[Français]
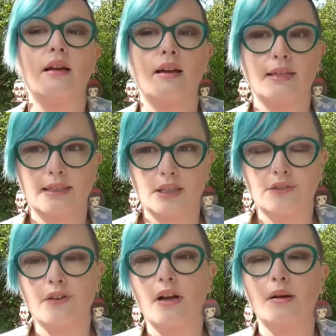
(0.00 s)
la
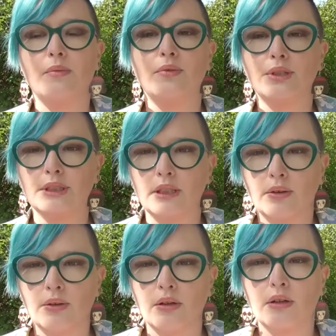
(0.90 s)
sage-femme, le
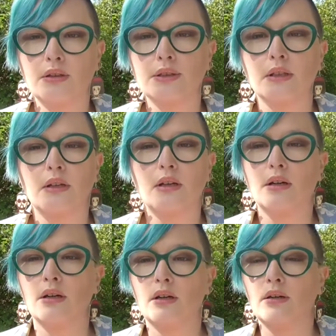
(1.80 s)
gynécologue
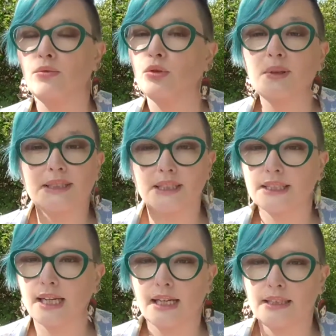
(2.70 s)
ou le médecin
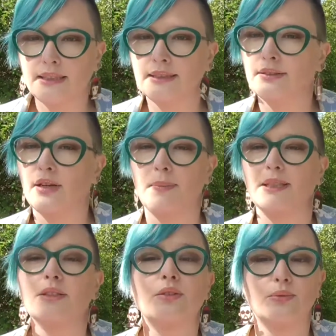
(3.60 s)
généraliste, la
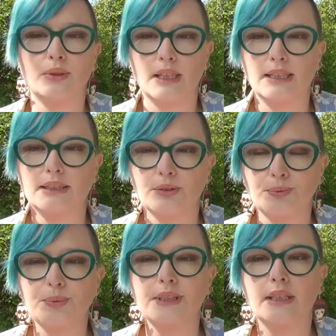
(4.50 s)
personne en tout cas qui
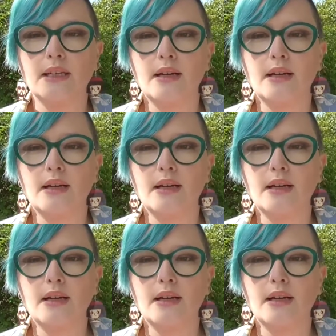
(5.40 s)
suit